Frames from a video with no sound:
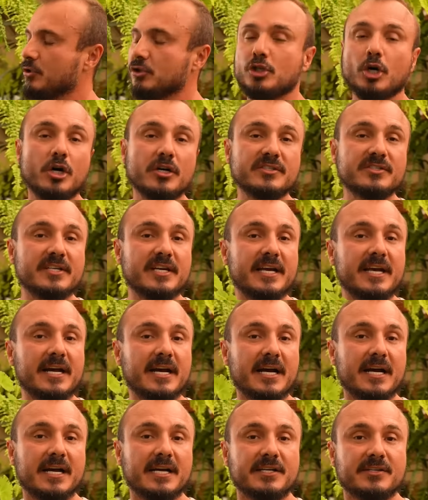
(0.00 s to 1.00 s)

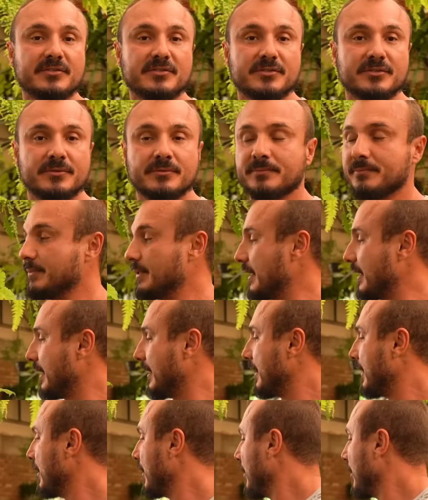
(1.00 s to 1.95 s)
R$12,00, né?